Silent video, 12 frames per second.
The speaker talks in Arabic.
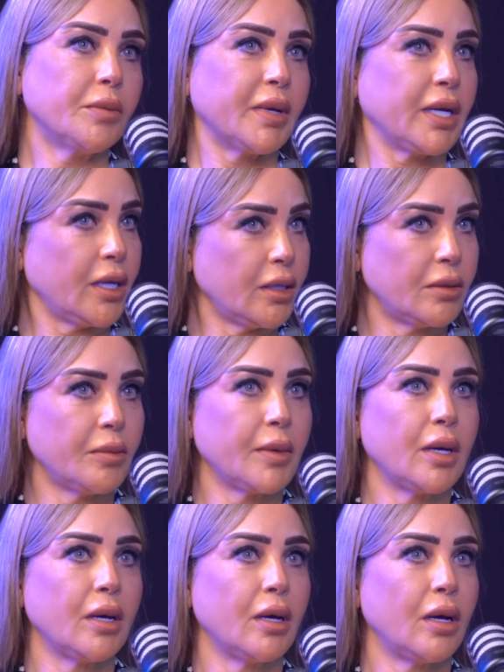بني ادم
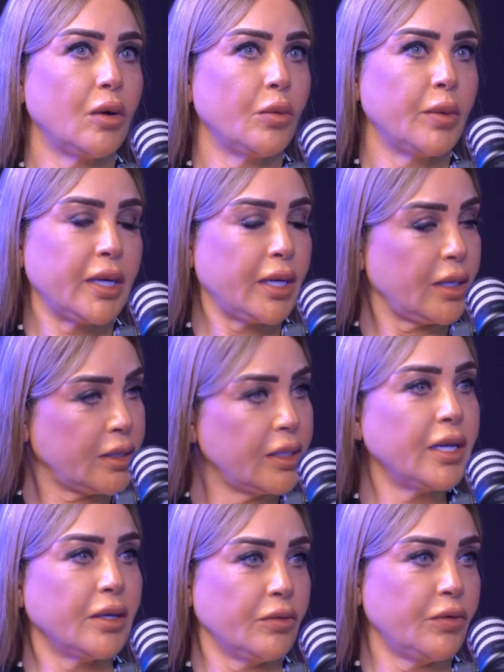او بني اتنين